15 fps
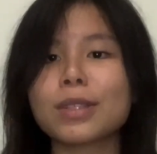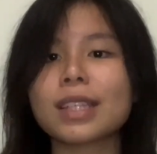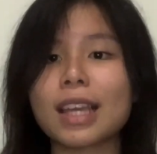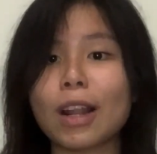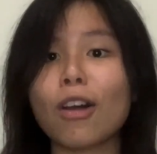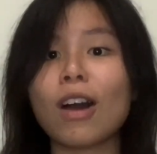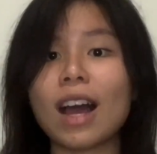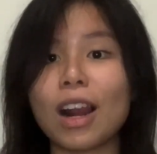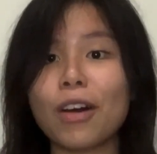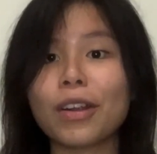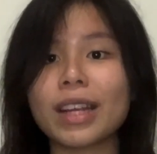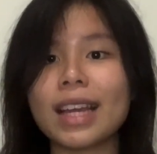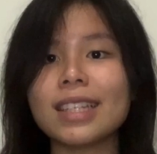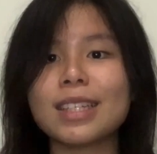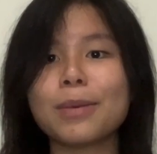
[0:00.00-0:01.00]

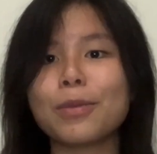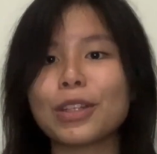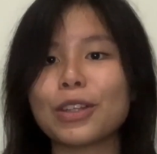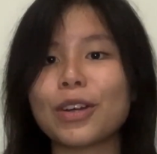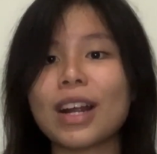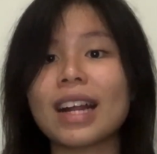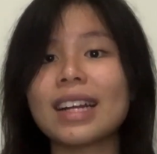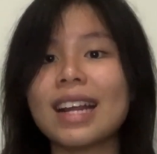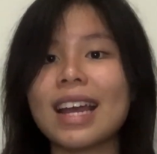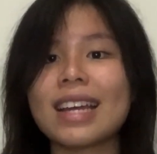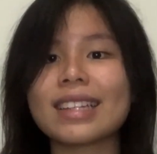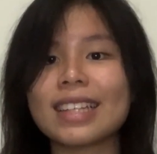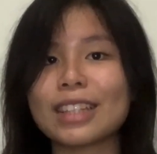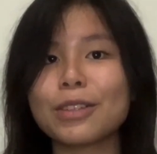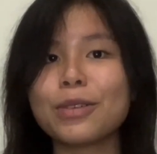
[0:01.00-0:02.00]
kalori aja buat orang
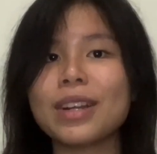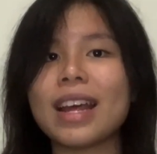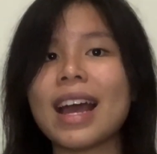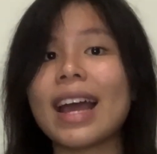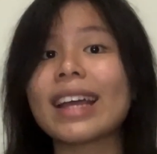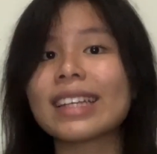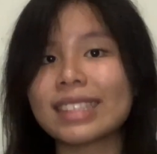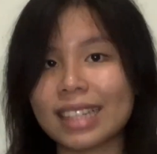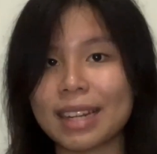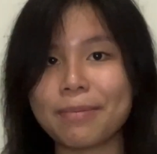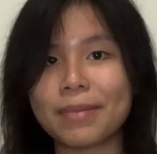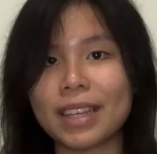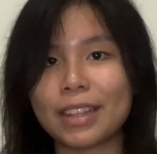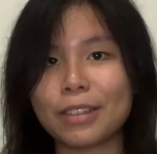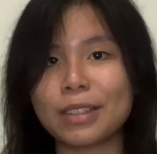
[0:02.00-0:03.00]
diet itu udah ekstrim
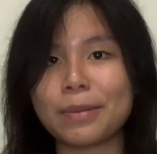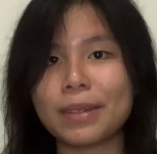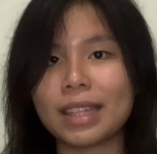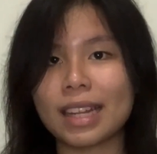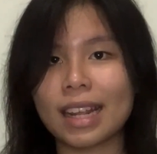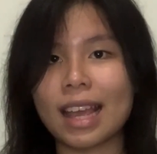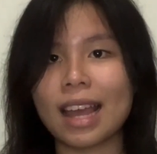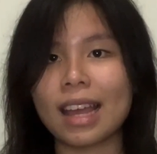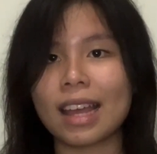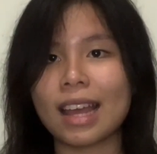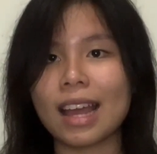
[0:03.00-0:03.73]
gitu sebenarnya